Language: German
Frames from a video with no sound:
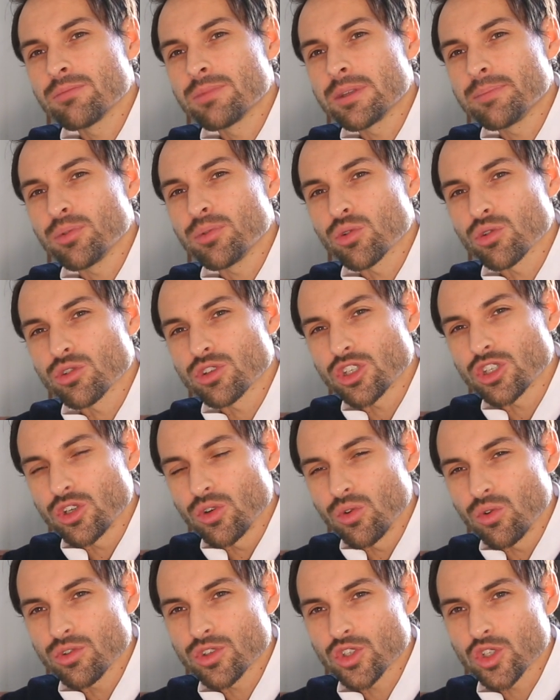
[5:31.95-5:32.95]
um die
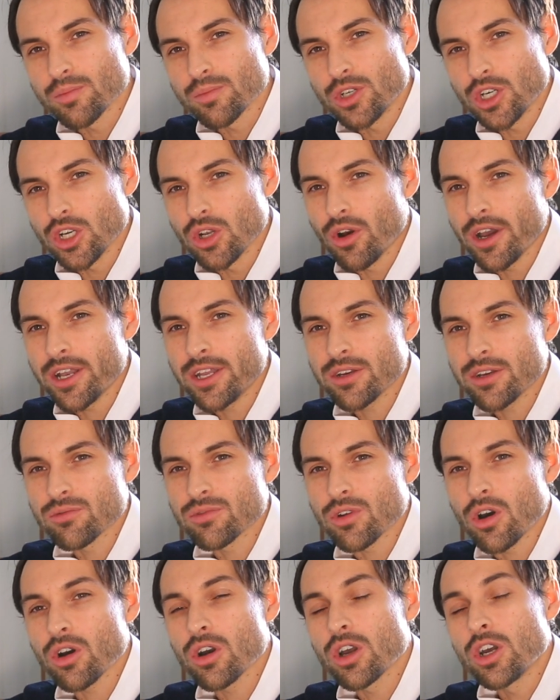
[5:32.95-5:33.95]
Produktion zu beschleunigen
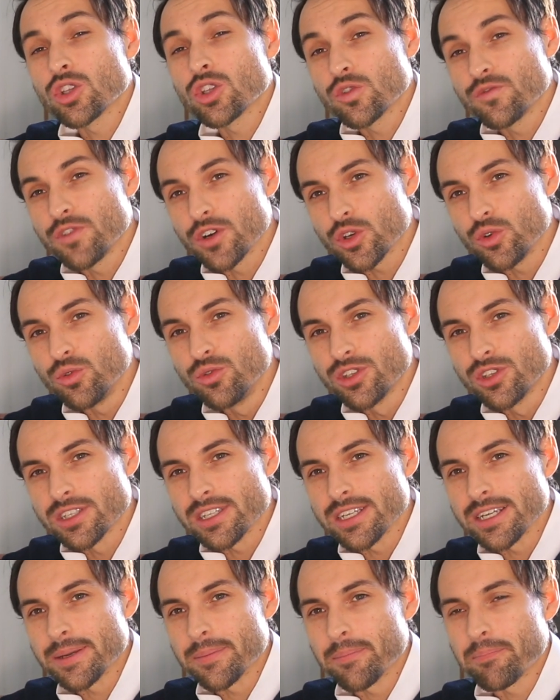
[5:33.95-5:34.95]
und auch zu
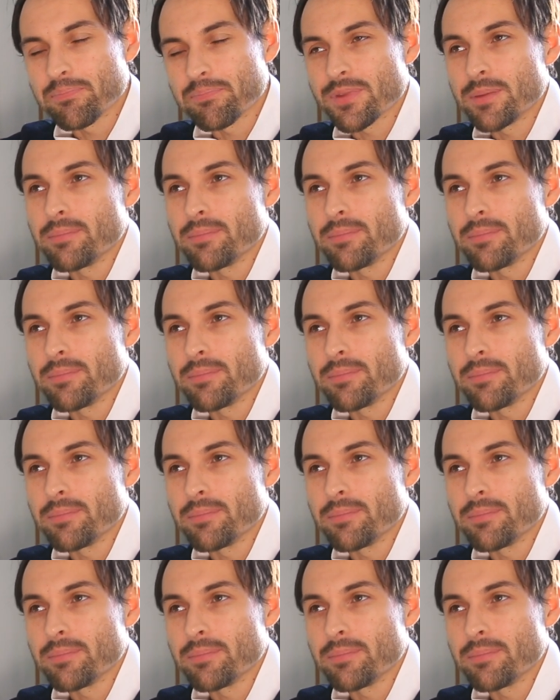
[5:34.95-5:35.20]
vergünstigen.